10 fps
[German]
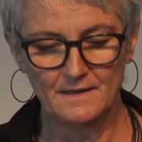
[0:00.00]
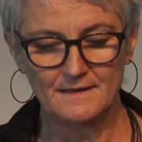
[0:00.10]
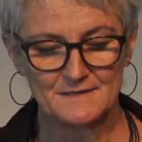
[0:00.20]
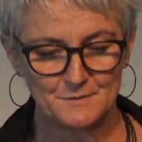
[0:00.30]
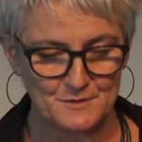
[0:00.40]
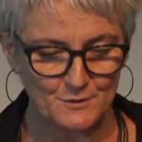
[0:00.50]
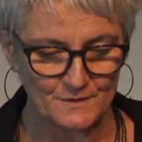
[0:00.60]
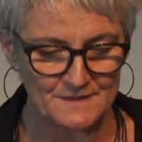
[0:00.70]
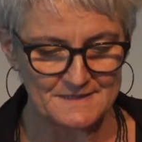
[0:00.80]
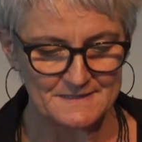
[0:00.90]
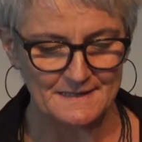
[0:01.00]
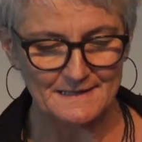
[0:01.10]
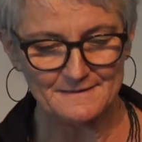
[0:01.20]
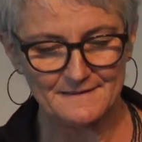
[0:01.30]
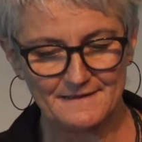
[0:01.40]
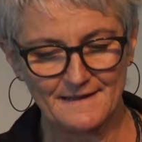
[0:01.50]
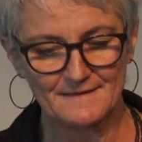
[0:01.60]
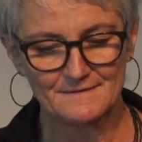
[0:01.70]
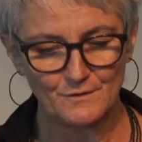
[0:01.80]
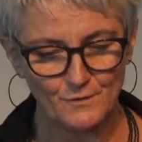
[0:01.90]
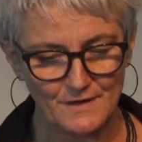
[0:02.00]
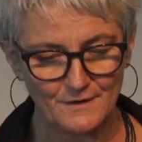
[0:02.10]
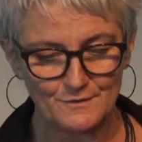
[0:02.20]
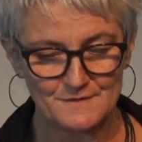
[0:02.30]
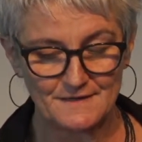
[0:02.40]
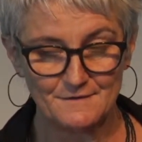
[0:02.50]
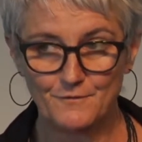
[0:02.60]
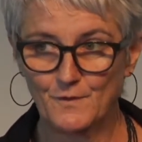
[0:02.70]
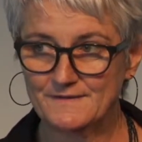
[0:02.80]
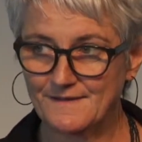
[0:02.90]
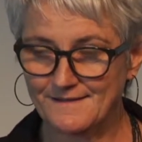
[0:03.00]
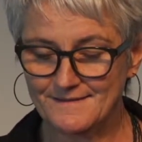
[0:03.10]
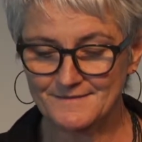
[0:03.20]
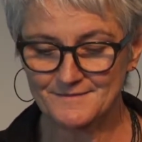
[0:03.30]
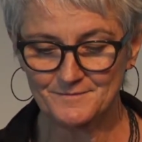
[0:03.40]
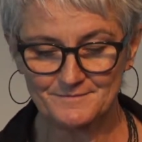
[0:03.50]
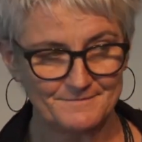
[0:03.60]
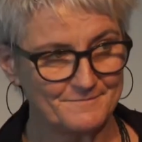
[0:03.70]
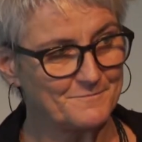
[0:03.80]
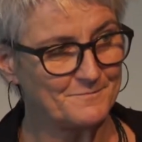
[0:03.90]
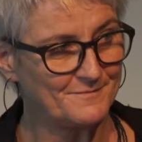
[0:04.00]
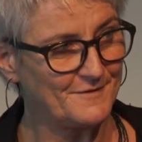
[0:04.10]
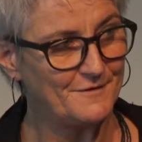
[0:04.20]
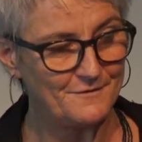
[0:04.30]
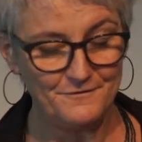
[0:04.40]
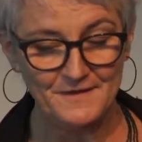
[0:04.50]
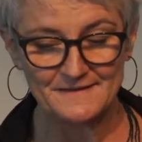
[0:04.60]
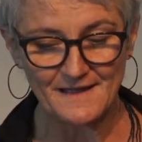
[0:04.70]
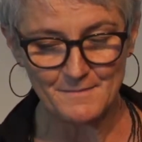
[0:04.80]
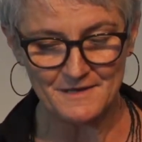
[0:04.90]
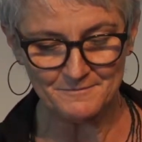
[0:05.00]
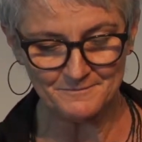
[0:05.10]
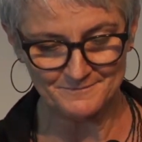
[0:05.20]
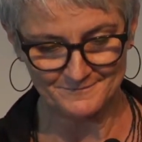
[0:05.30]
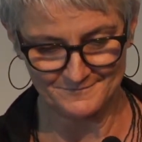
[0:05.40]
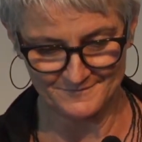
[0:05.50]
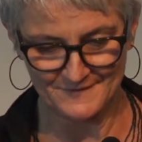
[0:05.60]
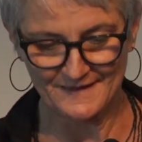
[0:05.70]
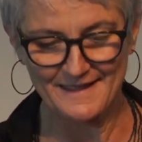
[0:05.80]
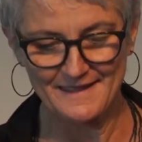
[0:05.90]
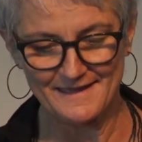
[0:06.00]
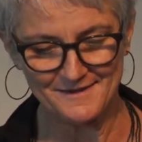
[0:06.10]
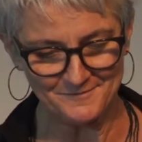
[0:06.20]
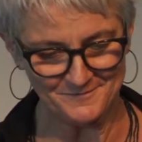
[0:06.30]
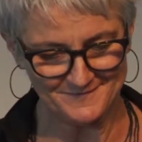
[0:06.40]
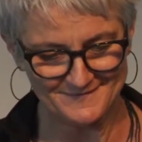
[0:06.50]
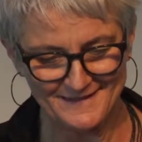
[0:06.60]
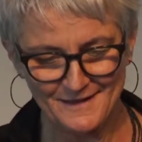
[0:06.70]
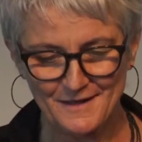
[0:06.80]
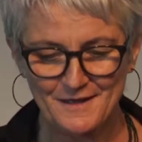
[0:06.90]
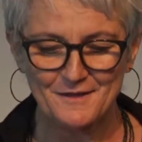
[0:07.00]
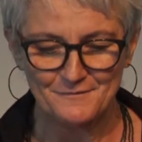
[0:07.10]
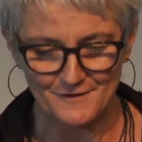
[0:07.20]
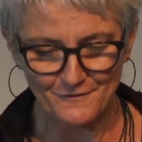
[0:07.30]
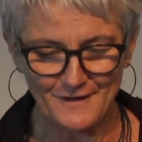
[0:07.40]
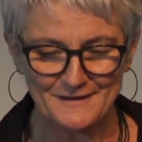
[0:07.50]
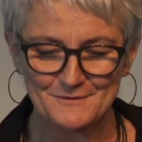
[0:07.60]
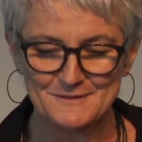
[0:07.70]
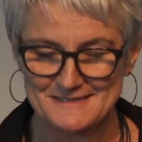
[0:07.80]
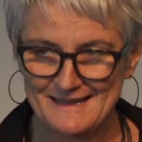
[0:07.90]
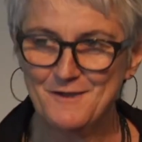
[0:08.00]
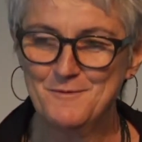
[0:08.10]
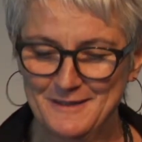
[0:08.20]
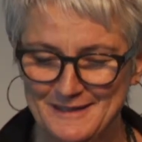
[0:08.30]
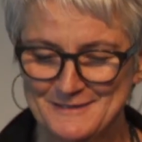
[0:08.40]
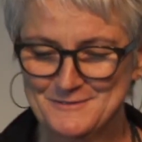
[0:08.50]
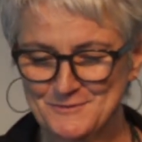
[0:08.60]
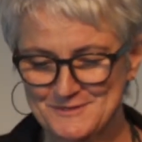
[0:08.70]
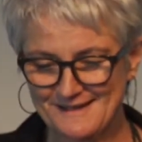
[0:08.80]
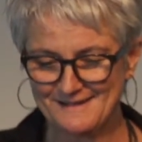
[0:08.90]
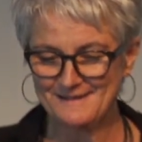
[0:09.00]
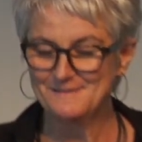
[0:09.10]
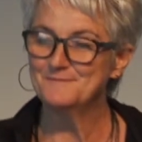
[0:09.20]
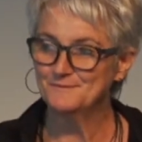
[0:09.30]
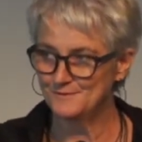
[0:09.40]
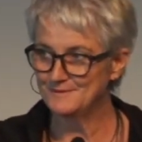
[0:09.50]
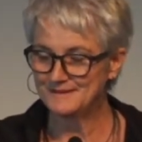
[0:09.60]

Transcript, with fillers: Ganz besonders gilt der Dank natürlich unseren Vortragenden. Vier Damen und drei Herren. Wir freuen uns sehr über Ihre Zusage, über